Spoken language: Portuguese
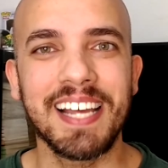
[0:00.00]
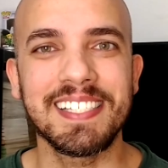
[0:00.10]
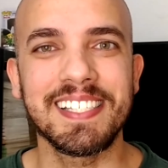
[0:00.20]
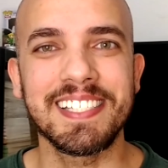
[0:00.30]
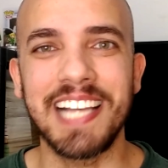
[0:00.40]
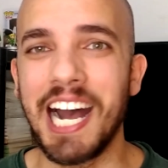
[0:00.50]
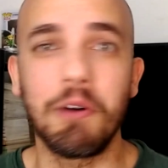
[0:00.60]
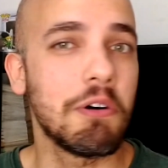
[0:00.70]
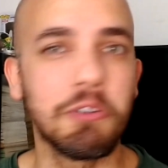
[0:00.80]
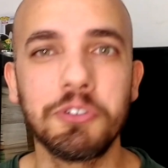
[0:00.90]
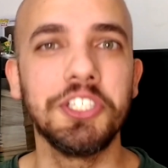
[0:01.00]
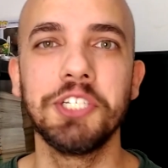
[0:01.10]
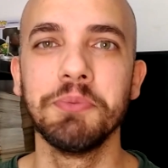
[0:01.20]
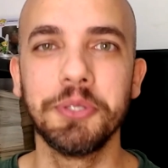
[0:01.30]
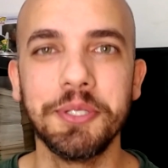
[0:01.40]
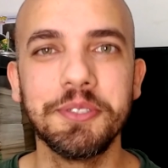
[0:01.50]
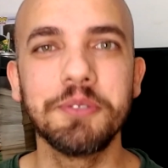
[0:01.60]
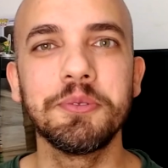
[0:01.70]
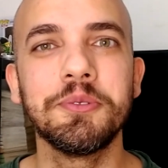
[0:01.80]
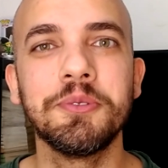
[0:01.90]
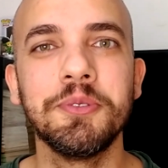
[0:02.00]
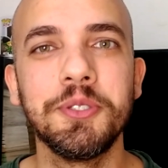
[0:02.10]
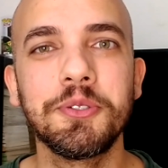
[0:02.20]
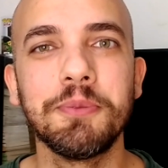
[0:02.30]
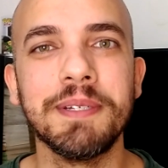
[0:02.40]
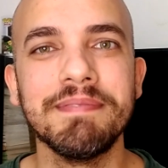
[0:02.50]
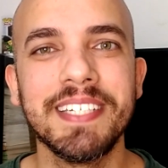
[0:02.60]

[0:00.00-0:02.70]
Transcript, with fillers: graças ao algoritmo doido do YouTube.